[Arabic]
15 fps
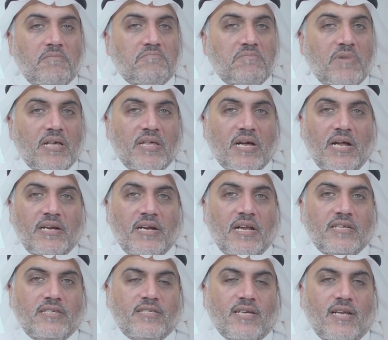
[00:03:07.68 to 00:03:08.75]
ماذا عن
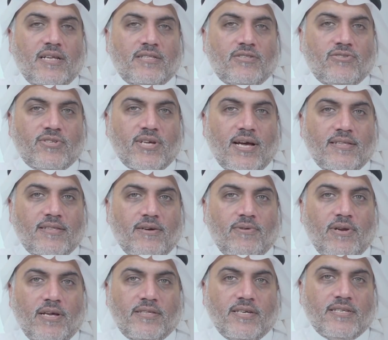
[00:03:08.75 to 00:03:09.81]
الاجهزه اللي تساعد
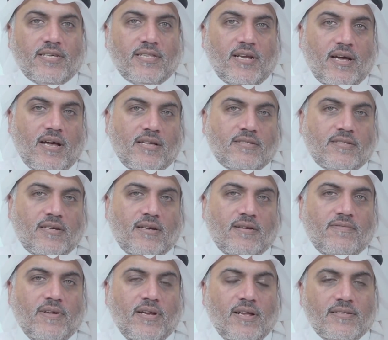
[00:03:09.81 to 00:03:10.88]
ذوي الاحتياجات الخاصه
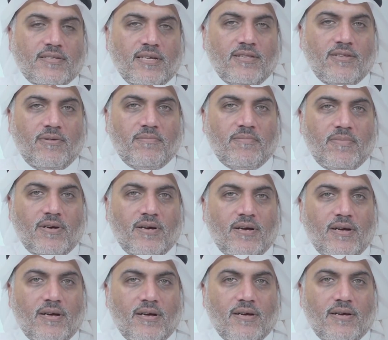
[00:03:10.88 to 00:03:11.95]
في ناس عندهم
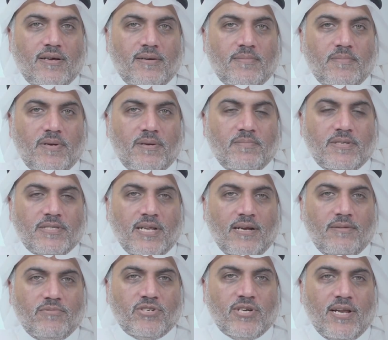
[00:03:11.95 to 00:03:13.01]

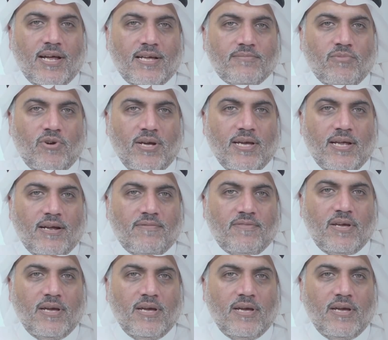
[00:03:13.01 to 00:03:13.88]
مثلا مشكلات معينه